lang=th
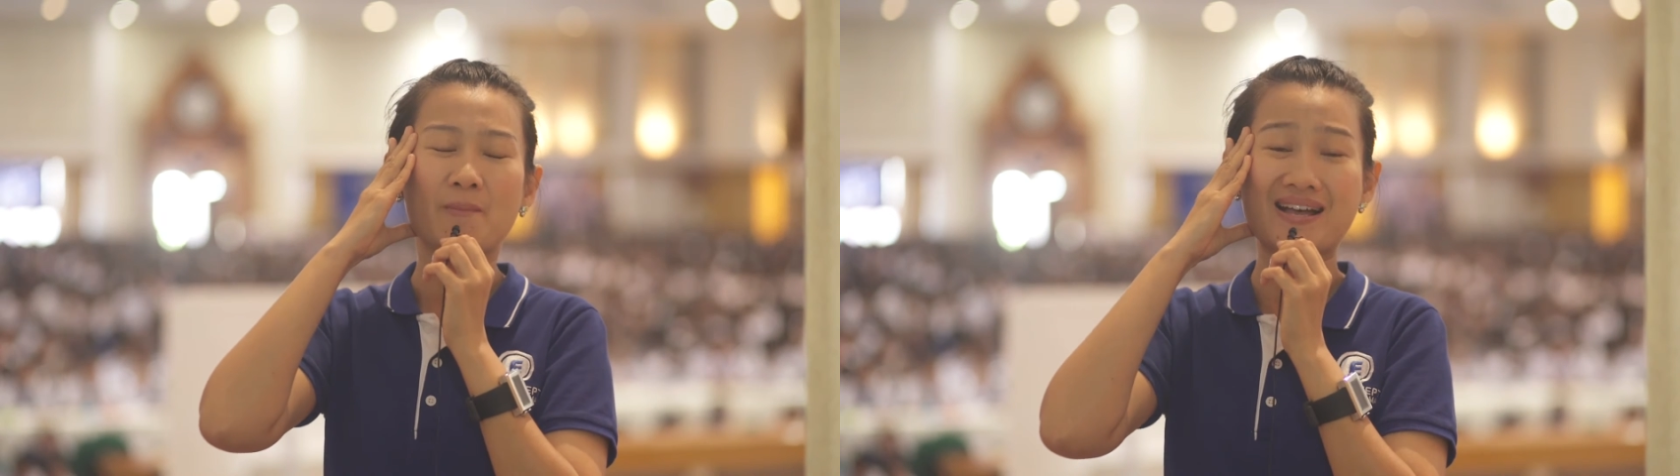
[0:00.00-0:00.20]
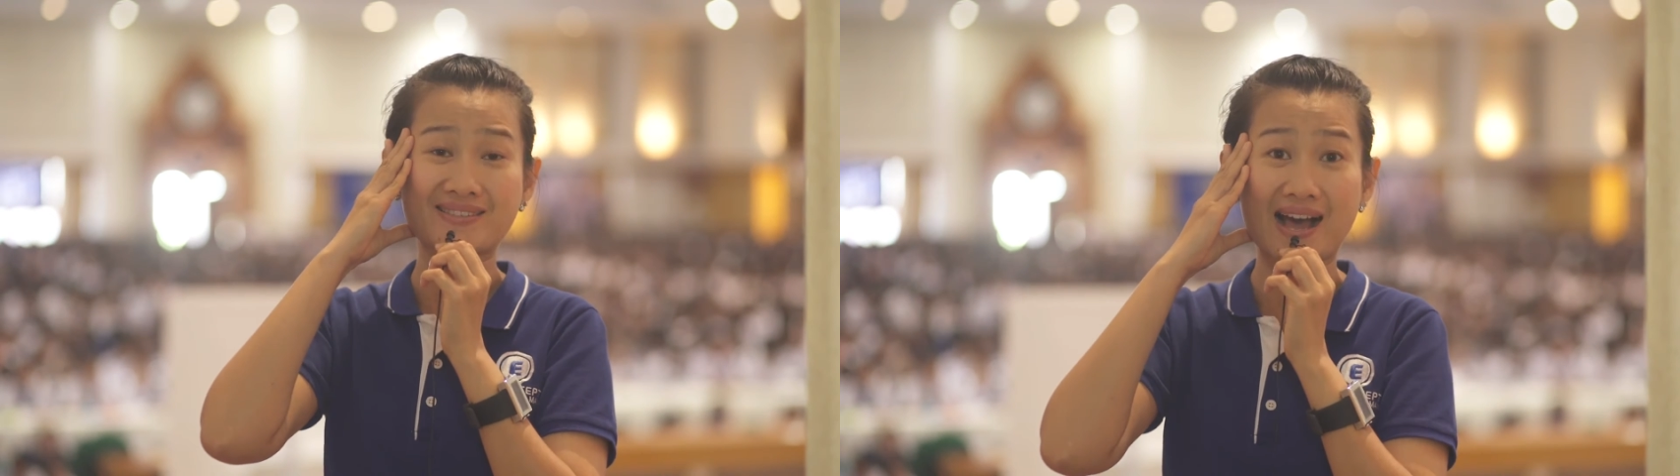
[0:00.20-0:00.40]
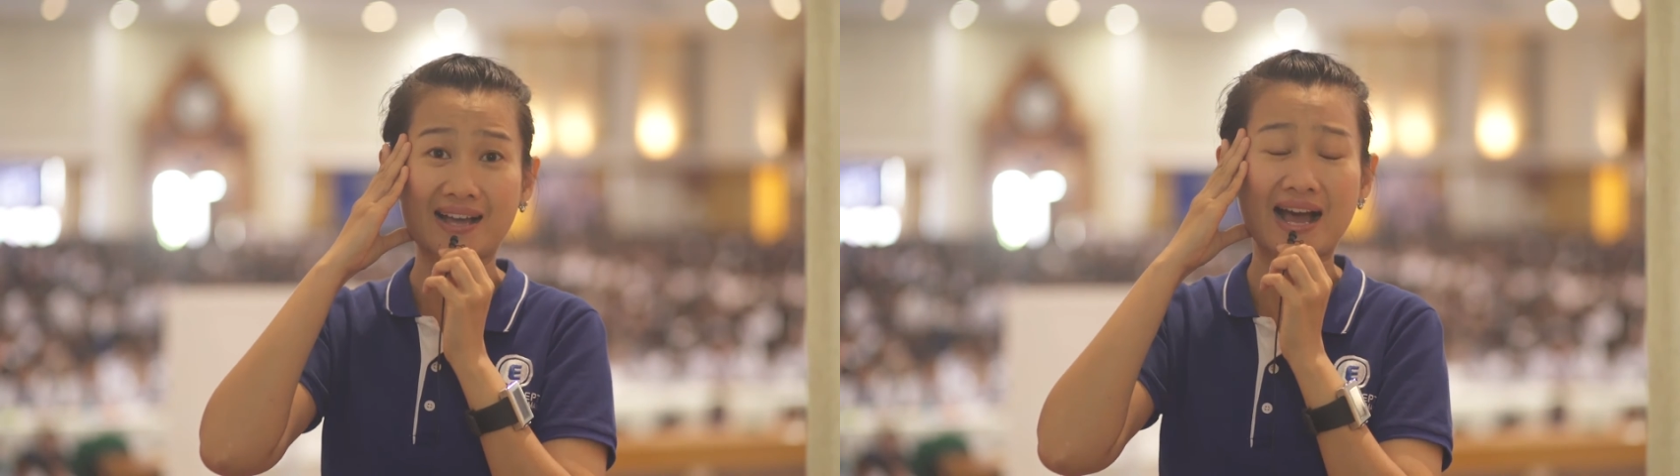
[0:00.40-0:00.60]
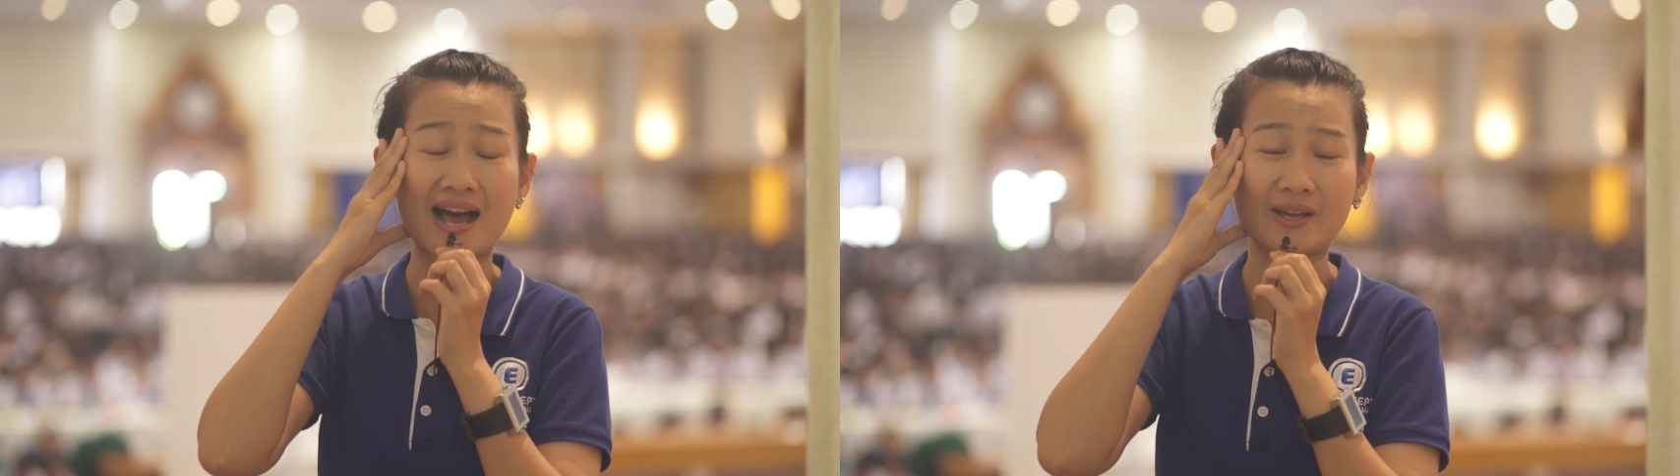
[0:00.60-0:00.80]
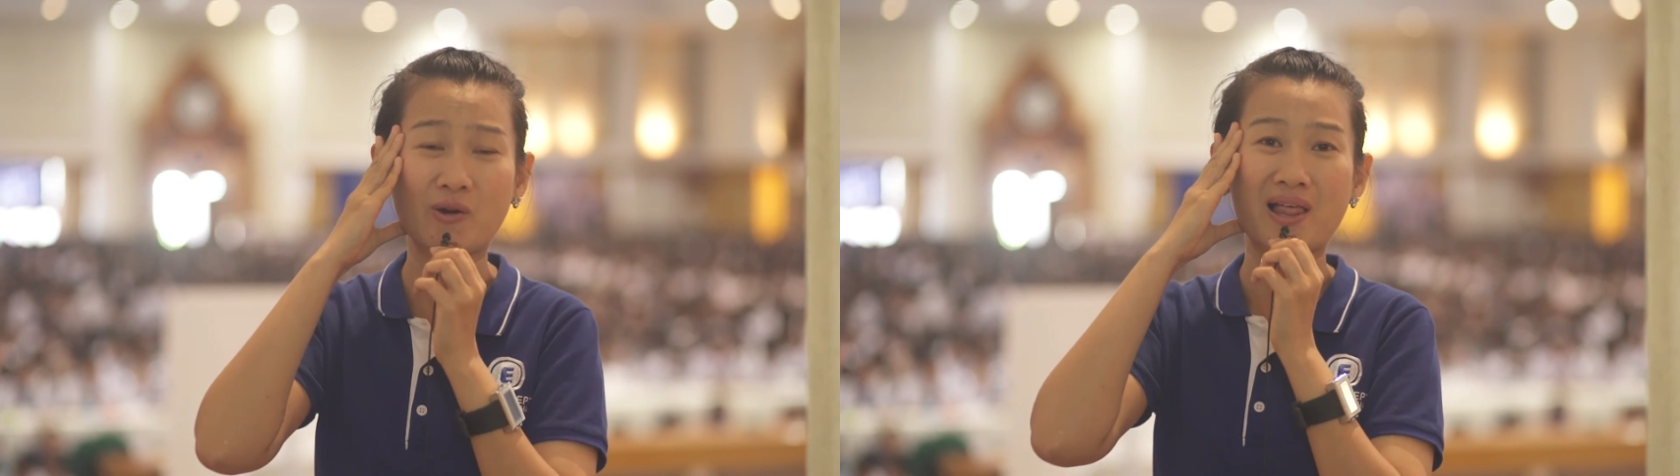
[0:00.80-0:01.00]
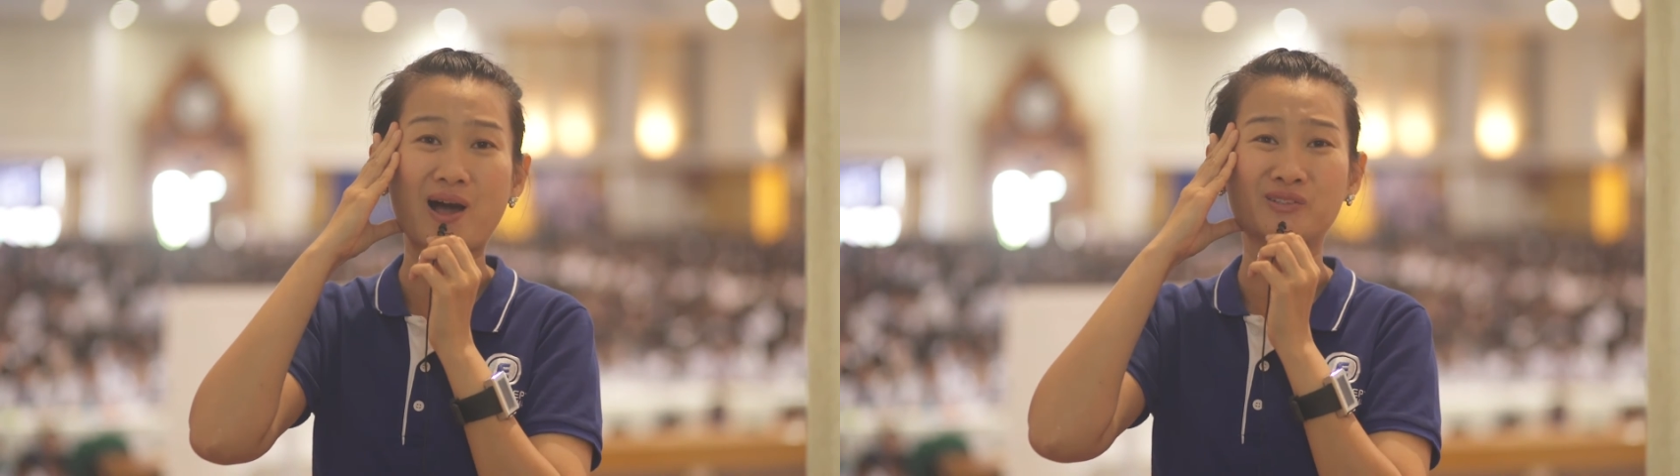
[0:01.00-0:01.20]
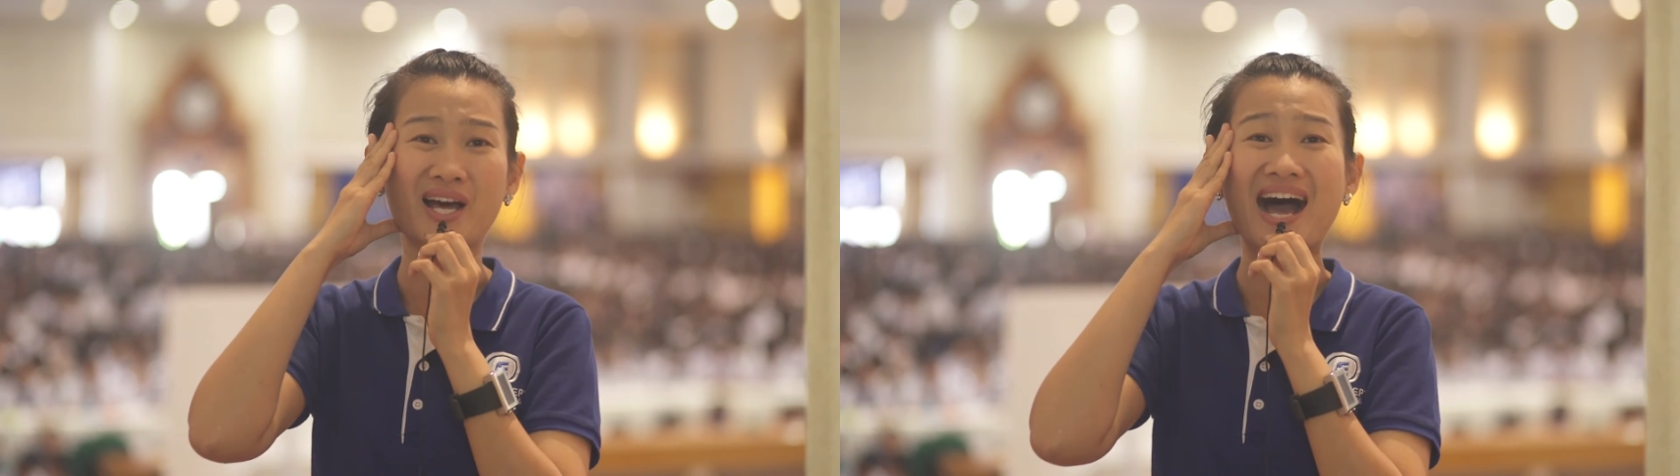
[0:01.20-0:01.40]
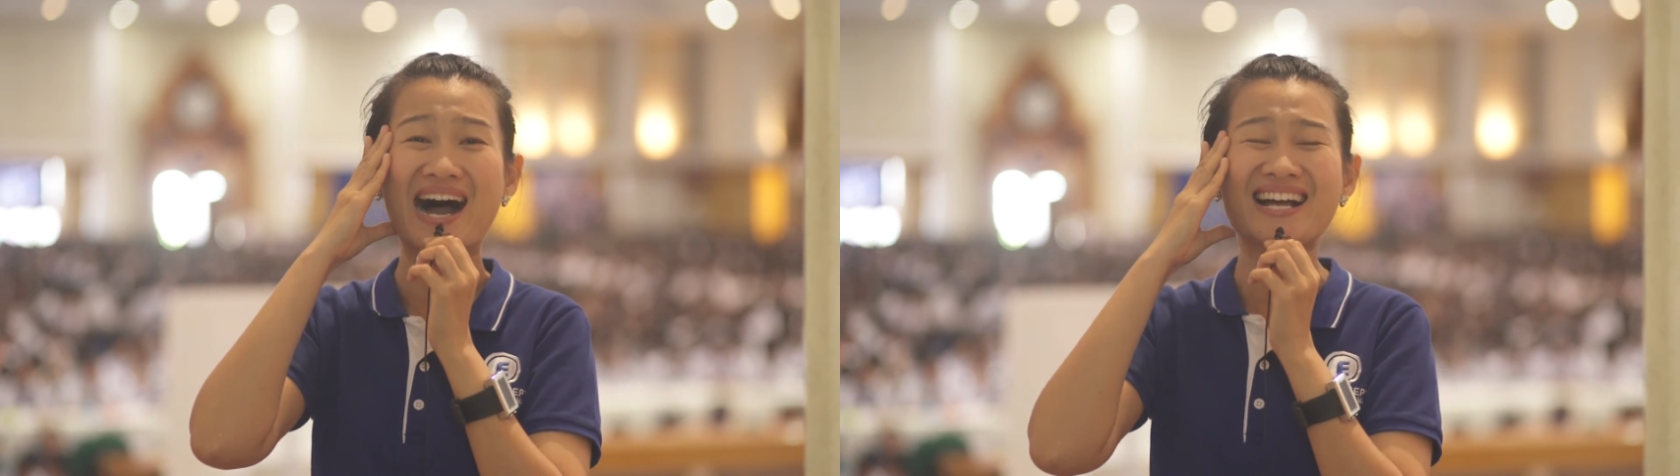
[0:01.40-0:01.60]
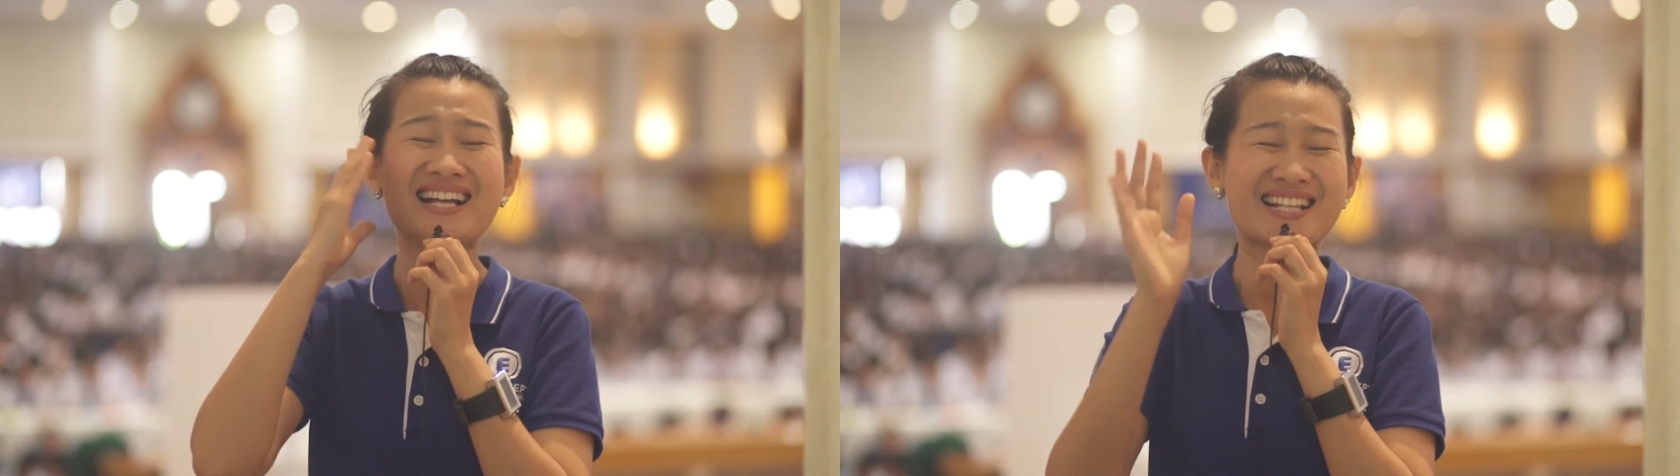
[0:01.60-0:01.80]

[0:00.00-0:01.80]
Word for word: ภาษาไทยของเรานะคะ